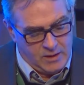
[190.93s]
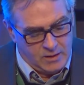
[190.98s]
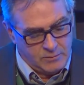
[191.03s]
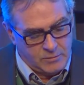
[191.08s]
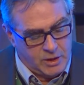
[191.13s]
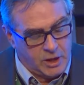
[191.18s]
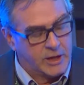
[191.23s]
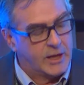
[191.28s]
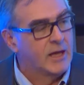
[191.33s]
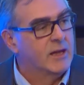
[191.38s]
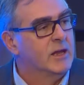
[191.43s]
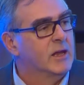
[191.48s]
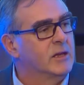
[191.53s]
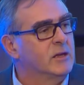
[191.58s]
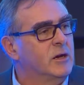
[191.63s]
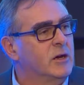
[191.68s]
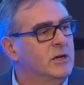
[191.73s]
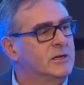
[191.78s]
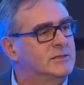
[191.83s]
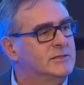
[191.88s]
mais le
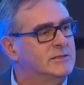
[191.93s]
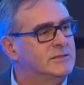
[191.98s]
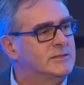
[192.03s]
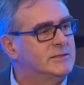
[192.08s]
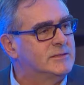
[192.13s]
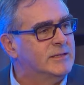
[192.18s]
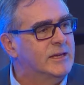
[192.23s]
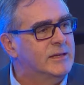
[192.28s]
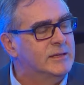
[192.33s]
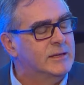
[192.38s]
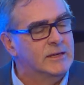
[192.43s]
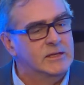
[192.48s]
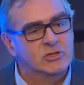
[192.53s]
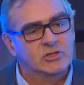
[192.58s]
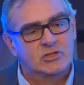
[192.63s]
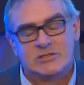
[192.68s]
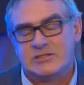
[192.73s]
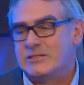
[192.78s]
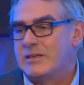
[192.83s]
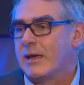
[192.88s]
Canada a cédé une
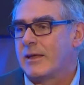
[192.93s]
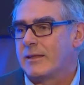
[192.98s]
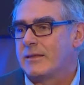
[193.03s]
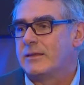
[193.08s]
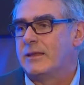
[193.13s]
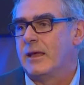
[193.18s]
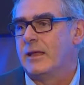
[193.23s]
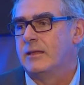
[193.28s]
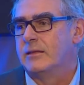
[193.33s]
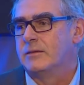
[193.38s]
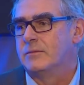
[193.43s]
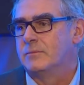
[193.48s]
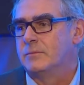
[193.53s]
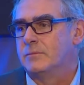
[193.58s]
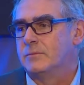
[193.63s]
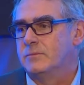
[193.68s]
certaine